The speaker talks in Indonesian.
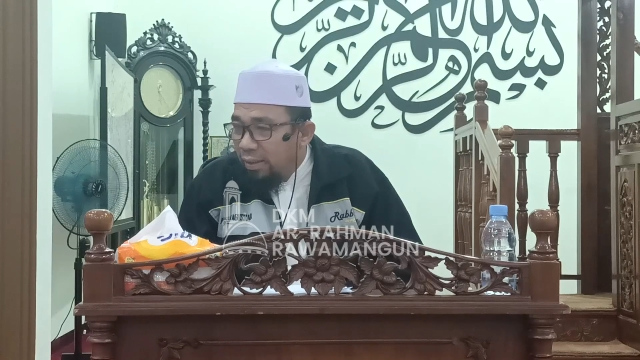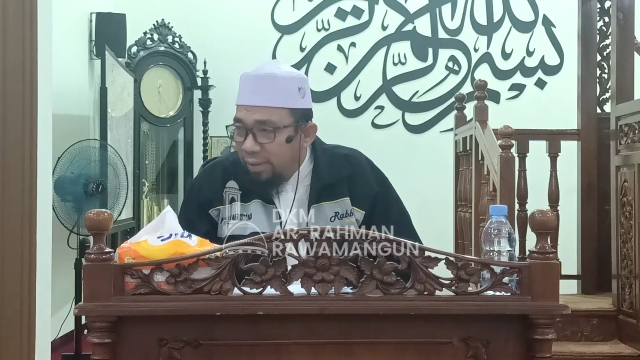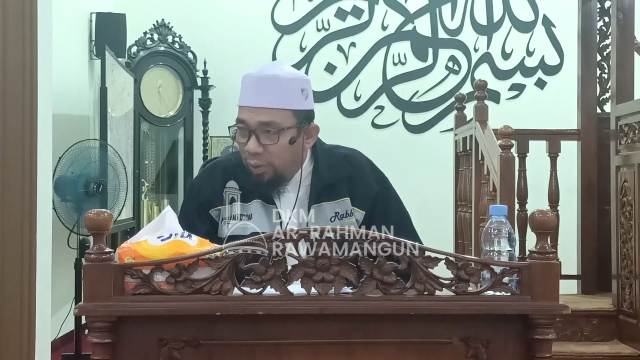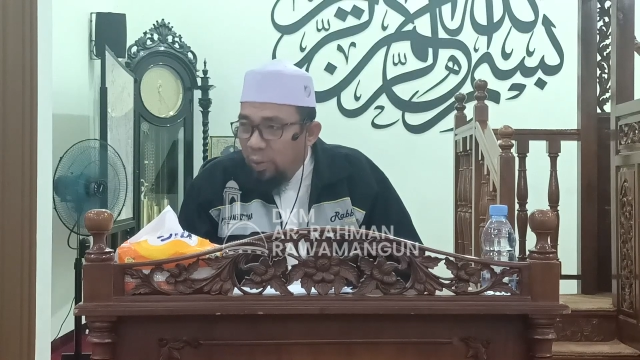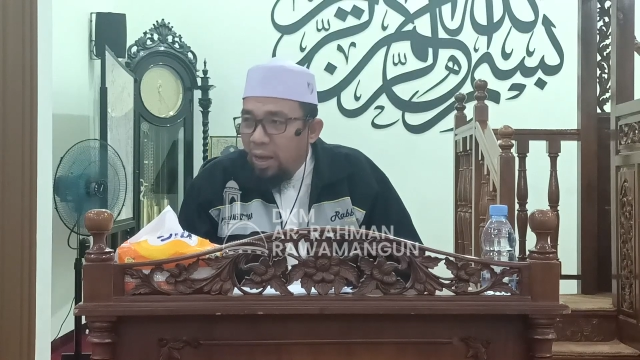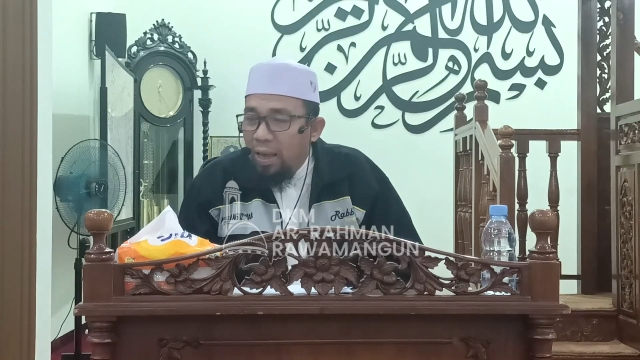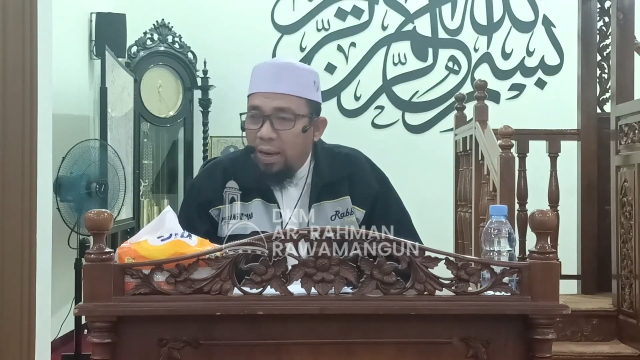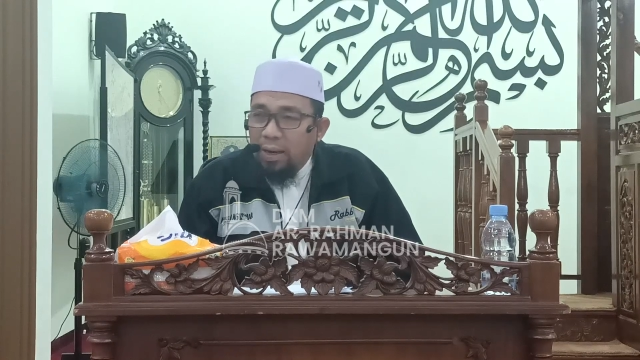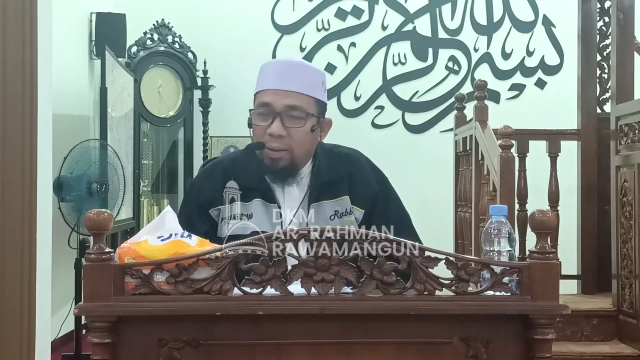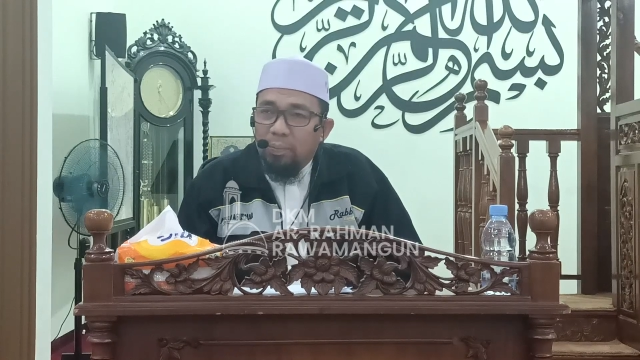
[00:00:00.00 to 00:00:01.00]
satu
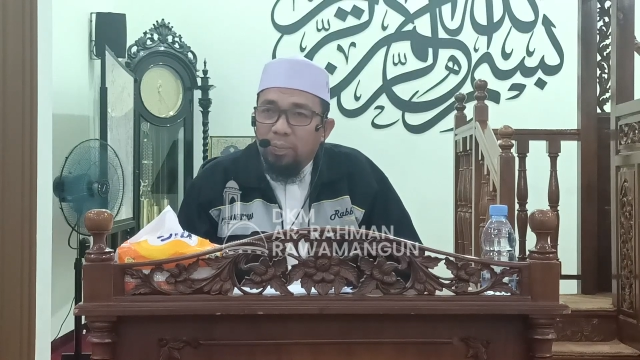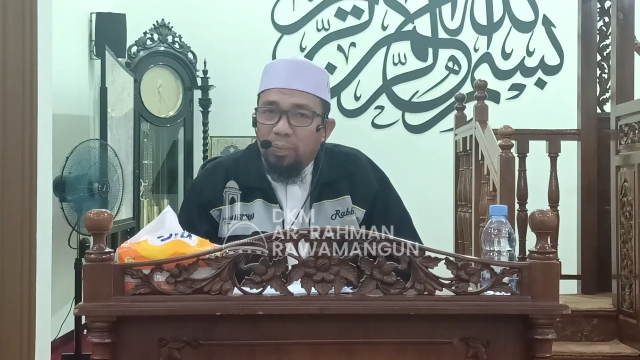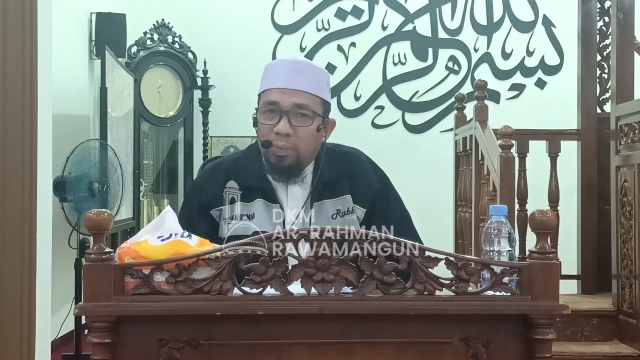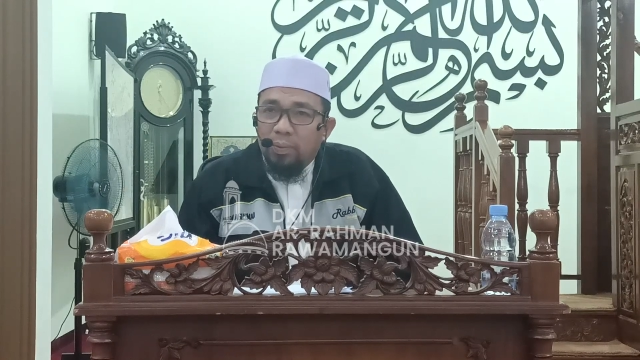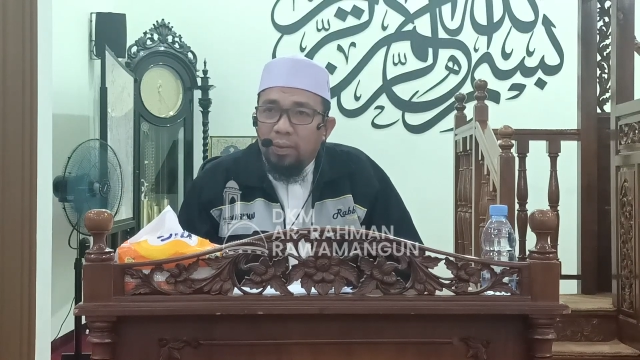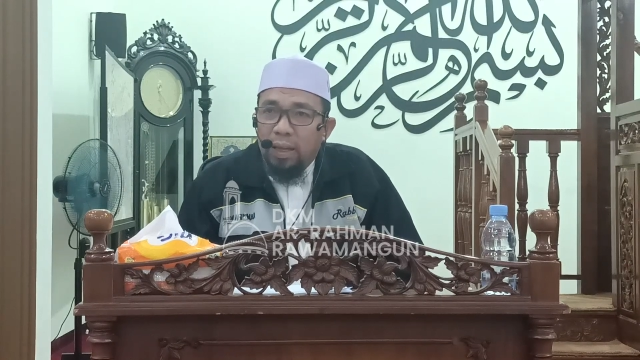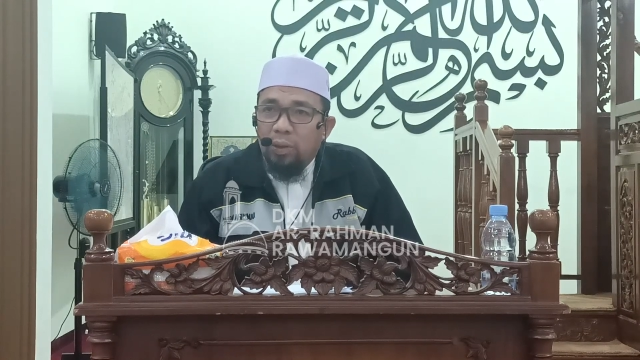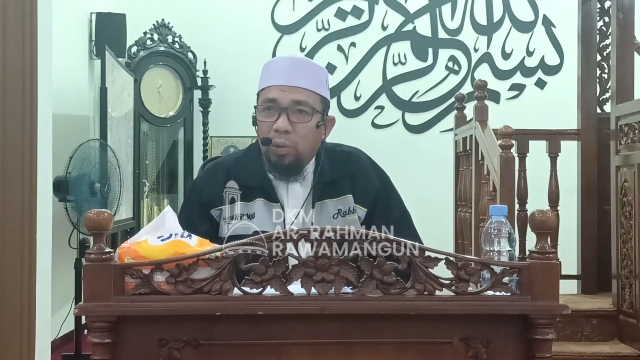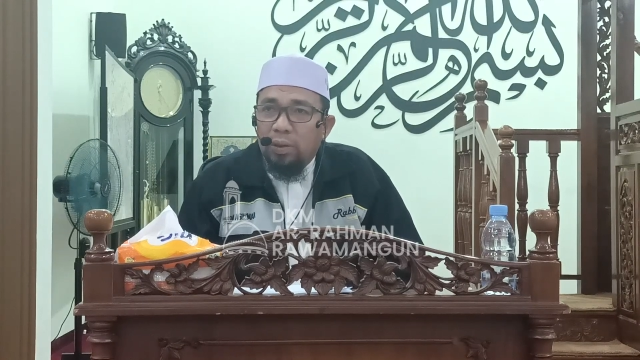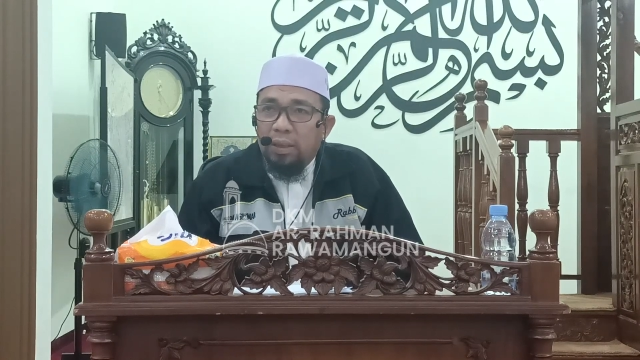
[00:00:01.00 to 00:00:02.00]
hal
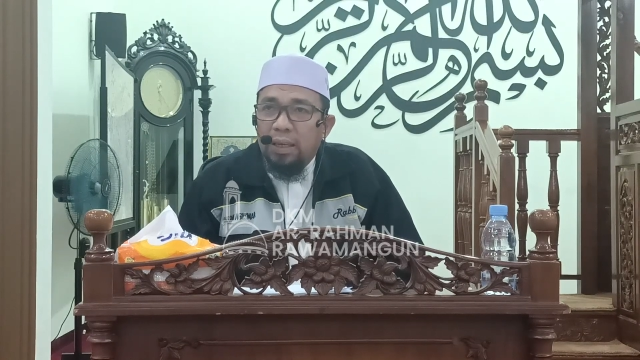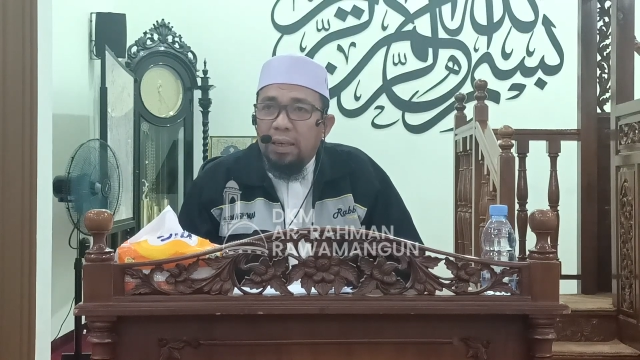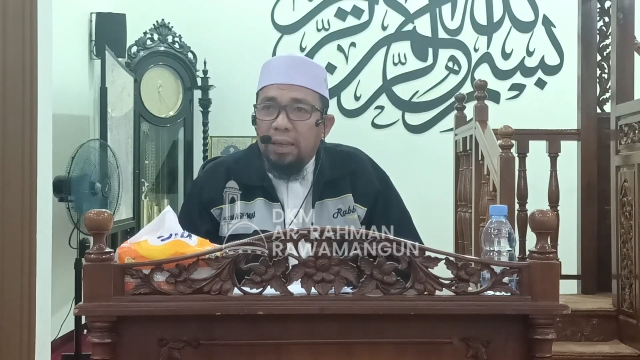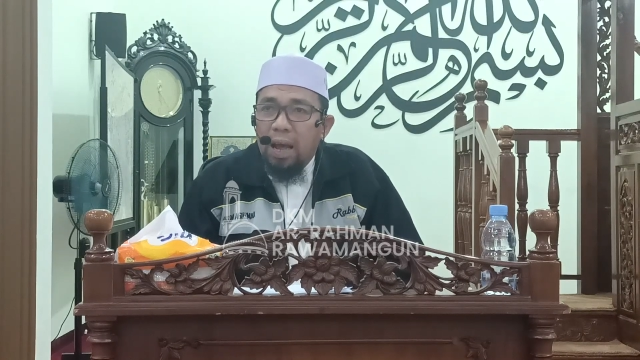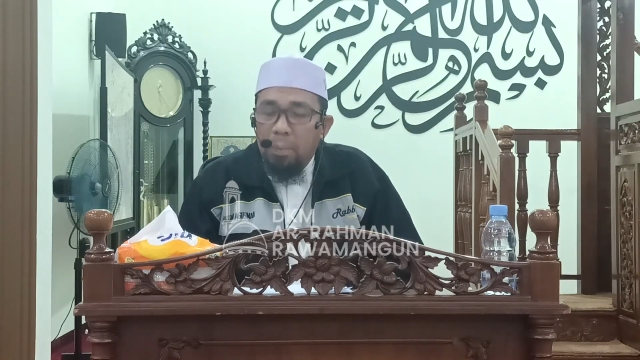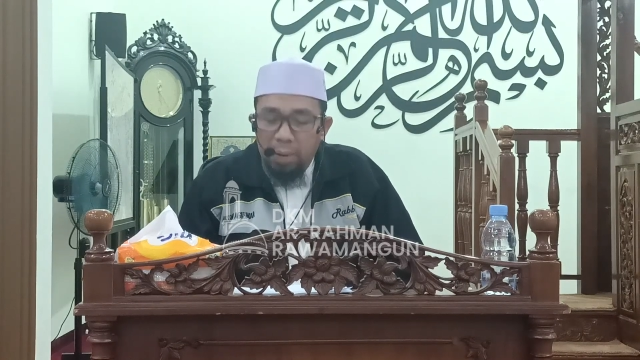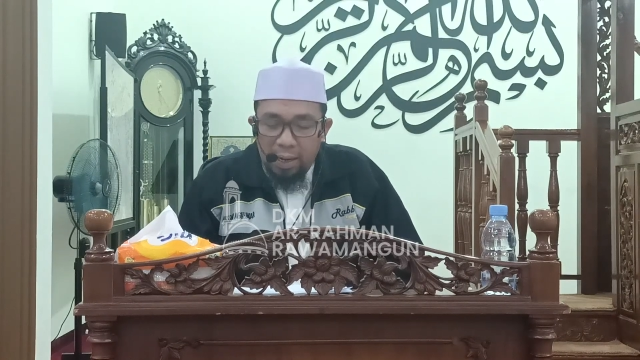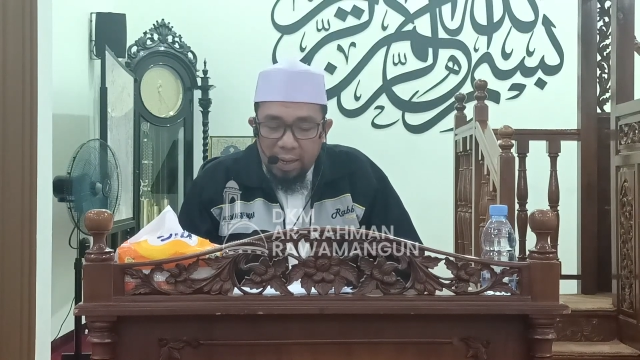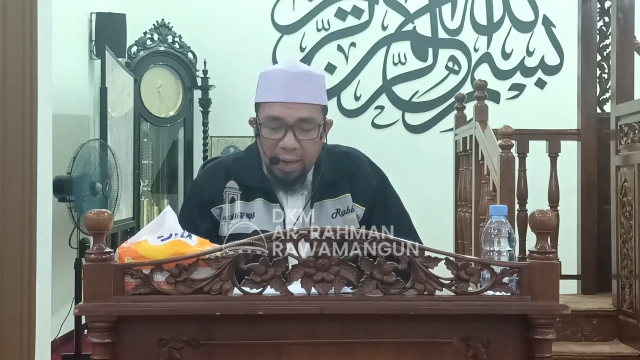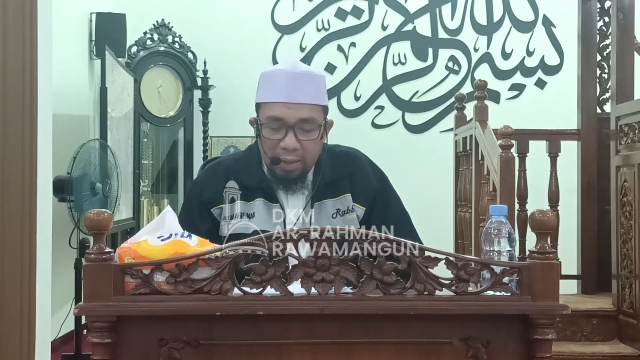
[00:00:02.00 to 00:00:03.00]
yaitu tidak
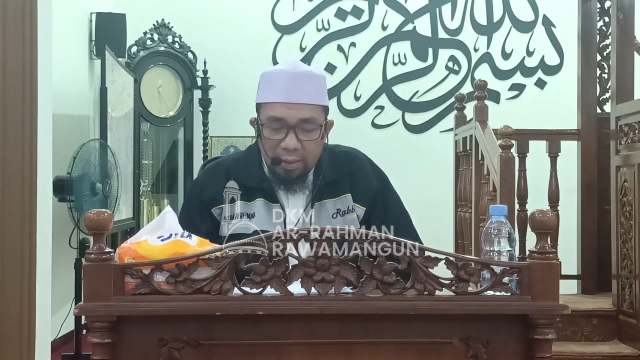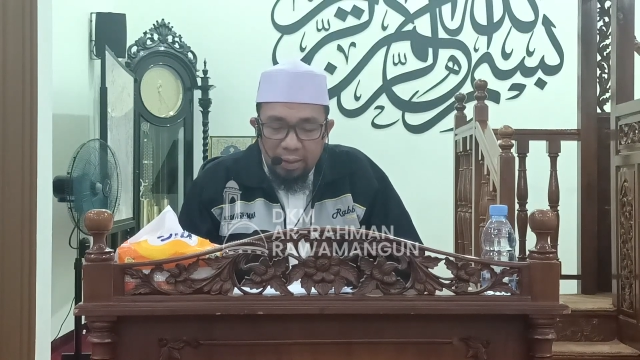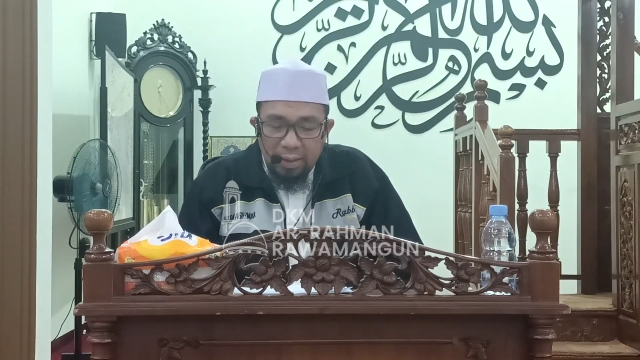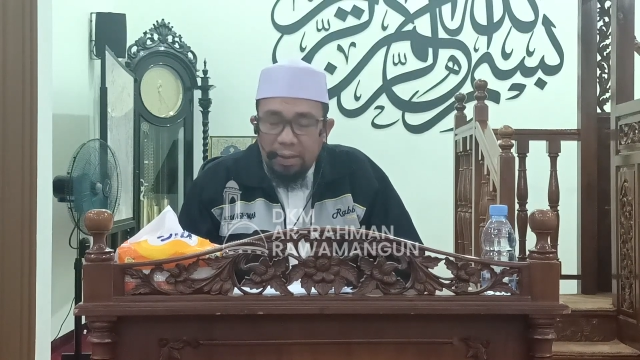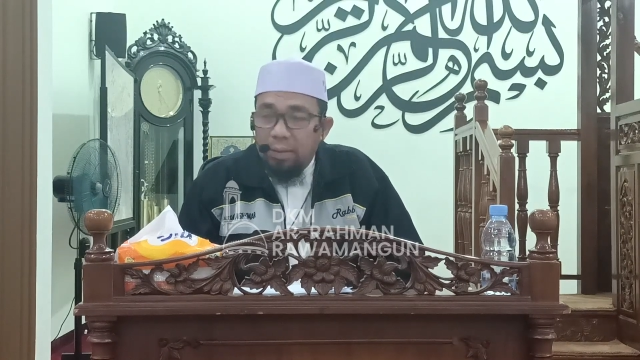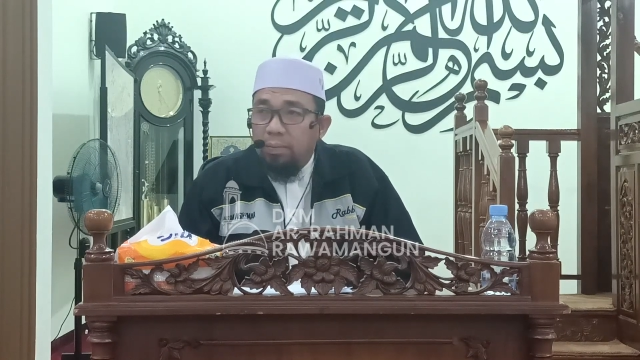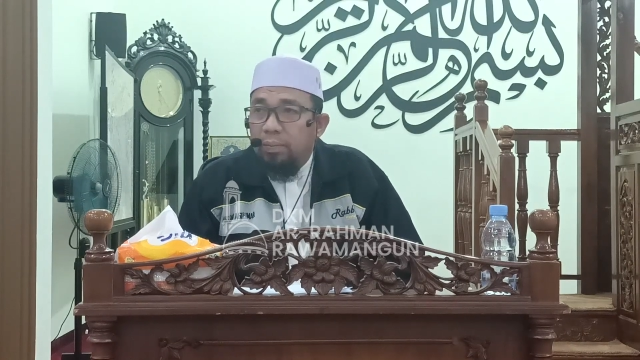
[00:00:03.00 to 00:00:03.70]
mendekati